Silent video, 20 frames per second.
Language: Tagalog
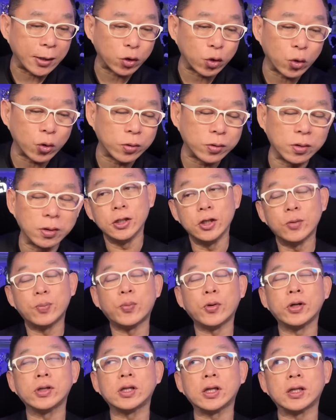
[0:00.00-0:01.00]
aton. Yun
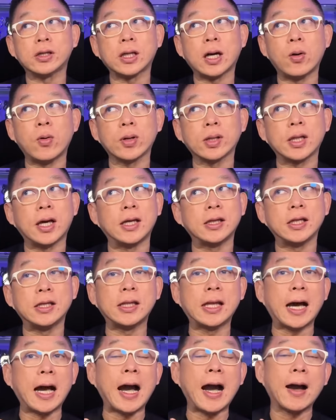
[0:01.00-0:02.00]
po ay tinatawag
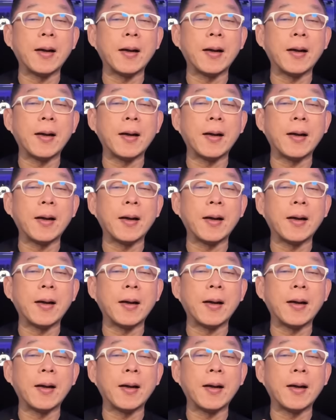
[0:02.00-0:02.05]
natin na